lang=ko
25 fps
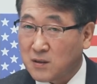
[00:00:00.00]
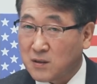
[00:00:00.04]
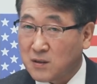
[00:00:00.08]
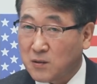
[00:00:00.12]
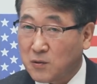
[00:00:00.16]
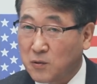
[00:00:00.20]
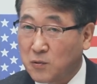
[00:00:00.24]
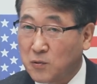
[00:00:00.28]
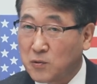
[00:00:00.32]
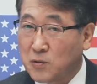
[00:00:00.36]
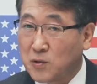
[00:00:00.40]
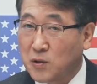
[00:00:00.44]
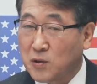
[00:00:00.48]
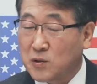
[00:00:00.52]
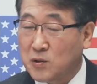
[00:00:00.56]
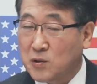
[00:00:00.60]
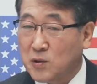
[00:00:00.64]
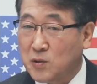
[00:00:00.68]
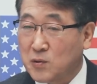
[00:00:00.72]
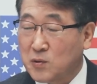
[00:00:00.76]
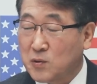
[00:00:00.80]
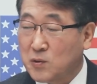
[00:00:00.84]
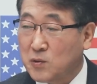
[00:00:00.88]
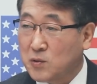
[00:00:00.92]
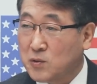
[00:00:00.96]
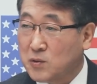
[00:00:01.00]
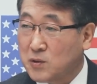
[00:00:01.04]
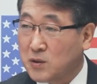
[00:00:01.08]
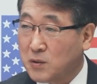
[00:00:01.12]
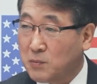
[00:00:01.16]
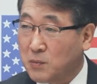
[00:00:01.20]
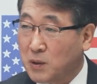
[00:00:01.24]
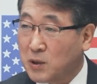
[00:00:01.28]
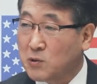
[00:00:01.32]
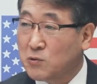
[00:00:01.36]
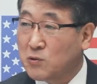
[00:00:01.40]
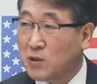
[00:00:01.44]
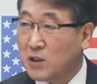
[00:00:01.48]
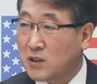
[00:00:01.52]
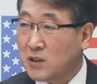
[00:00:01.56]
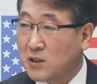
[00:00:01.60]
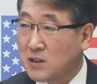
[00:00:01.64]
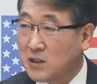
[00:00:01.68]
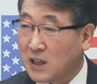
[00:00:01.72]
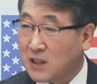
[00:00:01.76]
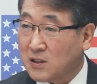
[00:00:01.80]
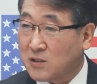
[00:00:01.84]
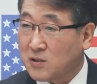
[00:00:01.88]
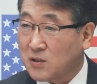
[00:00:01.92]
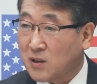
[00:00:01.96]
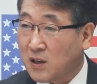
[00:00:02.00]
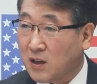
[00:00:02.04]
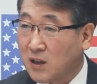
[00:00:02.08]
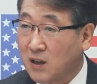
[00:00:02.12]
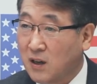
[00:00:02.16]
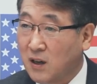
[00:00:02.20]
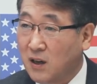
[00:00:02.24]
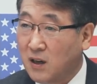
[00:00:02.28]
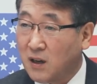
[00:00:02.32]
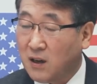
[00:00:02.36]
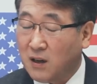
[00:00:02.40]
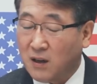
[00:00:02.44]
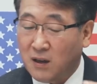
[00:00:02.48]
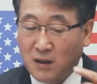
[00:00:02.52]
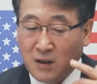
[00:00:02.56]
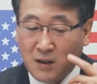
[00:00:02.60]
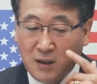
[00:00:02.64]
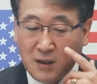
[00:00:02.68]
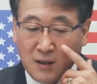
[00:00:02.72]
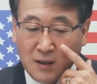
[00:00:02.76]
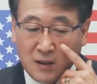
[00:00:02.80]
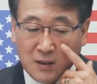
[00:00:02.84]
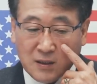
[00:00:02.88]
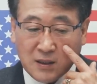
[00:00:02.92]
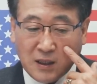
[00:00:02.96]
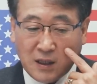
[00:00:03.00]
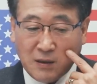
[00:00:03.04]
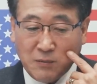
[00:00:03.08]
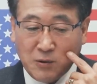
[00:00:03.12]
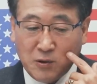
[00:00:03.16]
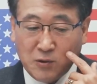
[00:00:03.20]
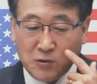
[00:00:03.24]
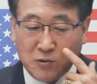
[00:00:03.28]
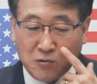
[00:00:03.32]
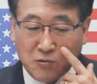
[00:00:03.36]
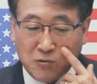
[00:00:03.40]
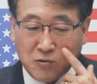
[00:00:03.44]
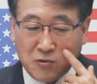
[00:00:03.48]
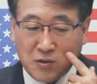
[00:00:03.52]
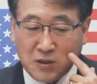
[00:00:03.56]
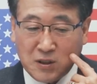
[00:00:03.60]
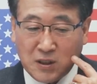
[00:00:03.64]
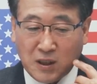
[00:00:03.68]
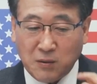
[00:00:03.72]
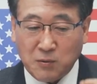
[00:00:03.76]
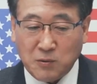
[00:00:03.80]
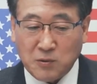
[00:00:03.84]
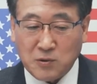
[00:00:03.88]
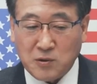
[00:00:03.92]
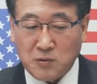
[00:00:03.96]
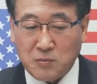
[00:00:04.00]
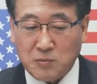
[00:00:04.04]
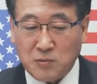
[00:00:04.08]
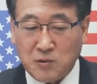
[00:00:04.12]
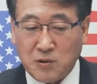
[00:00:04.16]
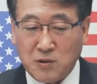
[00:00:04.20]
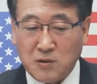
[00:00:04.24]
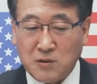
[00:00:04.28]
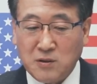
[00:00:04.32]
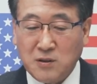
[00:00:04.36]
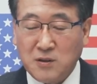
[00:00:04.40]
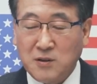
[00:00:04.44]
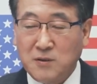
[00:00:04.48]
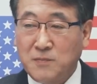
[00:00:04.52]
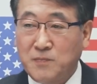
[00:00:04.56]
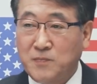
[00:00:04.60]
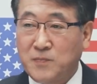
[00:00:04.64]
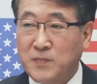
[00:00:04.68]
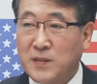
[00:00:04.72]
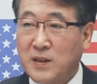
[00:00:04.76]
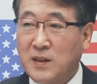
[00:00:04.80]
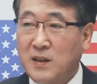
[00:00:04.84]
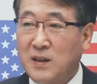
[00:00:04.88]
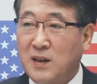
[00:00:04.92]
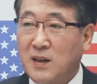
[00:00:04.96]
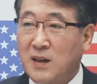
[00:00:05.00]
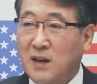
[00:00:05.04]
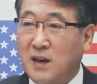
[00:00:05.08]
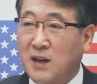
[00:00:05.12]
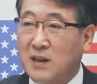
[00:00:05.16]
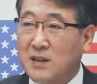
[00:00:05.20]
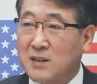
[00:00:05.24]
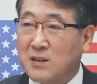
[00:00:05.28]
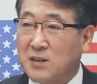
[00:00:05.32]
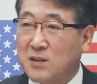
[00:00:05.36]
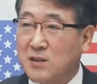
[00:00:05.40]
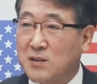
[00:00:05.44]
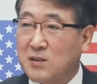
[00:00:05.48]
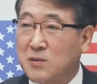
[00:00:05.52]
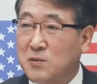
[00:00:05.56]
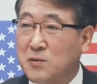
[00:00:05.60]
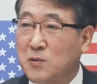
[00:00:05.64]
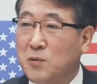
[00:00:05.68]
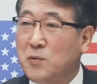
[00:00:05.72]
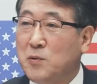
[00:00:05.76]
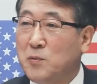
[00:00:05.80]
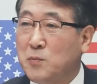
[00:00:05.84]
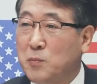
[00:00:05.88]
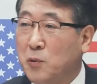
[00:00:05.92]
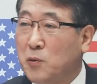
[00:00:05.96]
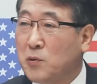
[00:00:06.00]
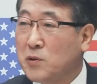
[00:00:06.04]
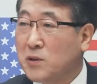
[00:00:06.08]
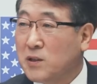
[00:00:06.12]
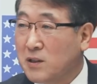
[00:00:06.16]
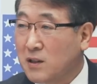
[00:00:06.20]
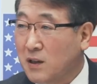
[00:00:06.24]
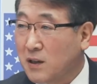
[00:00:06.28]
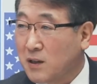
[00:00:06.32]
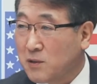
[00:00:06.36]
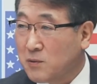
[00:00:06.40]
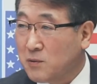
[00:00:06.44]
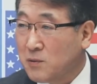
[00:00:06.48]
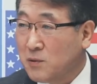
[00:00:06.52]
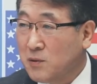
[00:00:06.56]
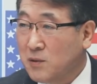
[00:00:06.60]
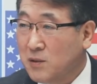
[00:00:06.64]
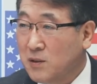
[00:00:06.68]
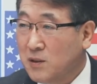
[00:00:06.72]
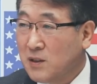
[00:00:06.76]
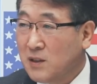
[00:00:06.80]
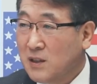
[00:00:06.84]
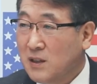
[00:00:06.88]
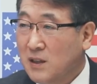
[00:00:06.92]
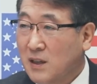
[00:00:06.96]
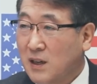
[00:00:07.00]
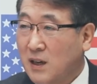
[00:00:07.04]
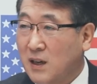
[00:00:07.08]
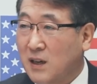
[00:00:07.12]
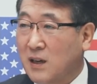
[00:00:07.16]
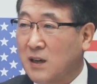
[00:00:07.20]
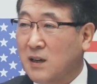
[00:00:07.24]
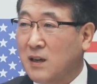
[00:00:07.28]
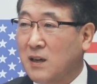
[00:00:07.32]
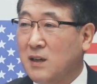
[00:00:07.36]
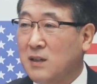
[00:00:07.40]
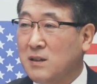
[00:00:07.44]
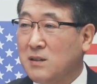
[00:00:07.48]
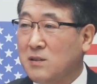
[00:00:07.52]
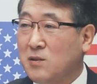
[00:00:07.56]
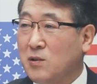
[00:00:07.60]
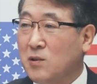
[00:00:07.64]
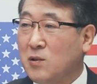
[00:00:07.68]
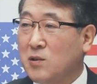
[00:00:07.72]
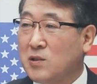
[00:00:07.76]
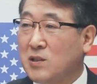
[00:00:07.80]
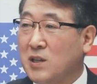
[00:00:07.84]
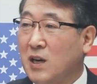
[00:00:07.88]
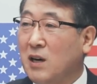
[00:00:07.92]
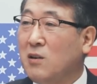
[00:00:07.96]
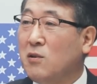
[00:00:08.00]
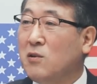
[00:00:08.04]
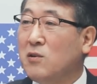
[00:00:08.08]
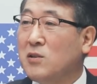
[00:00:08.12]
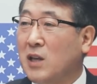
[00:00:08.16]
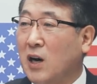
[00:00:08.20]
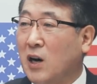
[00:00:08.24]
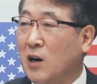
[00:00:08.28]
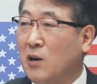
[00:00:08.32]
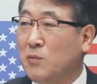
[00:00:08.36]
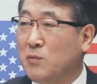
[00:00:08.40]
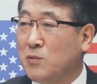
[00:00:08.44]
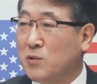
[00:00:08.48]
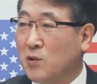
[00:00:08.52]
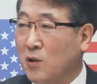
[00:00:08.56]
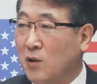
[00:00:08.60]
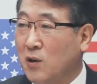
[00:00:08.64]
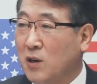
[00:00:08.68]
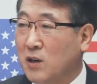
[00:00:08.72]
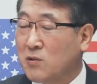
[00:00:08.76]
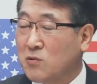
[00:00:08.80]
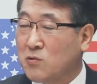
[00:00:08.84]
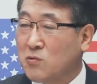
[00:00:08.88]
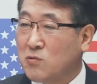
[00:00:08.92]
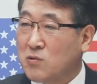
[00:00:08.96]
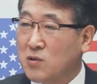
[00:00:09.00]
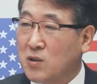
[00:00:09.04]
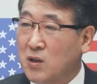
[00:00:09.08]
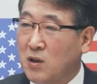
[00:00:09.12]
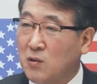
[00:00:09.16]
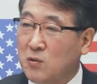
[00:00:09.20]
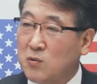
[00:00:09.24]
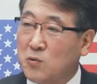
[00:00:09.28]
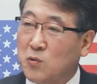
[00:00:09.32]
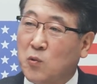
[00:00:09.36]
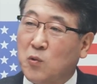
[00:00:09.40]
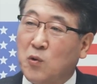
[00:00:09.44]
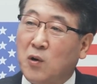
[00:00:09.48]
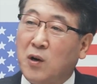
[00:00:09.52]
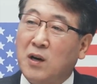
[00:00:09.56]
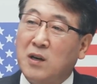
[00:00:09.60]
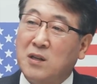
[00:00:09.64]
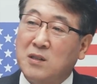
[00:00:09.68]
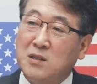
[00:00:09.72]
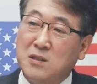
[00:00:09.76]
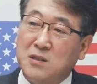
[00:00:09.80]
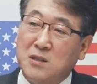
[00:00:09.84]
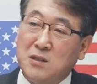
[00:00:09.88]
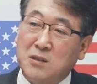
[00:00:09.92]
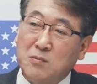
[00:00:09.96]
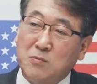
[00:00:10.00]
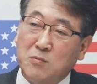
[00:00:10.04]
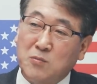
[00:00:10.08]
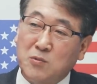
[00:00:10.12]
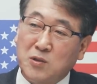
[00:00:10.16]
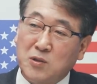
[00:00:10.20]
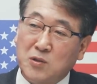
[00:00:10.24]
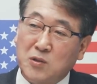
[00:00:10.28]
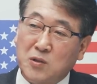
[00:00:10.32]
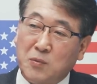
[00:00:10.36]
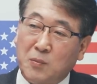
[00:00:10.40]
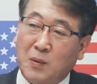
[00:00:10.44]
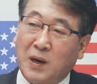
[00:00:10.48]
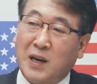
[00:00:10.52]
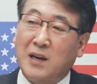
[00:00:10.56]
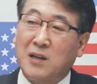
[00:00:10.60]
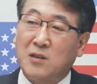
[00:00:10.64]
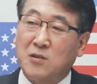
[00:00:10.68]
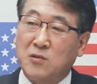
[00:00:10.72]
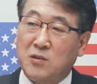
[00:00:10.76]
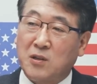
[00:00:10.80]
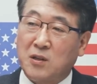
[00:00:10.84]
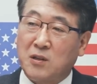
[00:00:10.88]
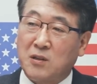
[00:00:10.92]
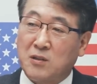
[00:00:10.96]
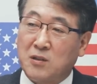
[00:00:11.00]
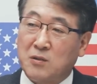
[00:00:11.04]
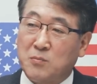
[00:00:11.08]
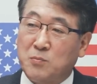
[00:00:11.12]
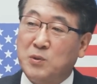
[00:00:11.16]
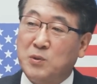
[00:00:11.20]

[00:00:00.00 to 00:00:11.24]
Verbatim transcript: 공격적으로 음음. 음. 이제 매수자들이 나서다가 네. 3월 중순 지나면서부터는 다시 아 조금 포기를 하고 약간 더 싼 거 나오면 연락 주세요 하고 돌아가시는 분이 이제 많아졌다는 거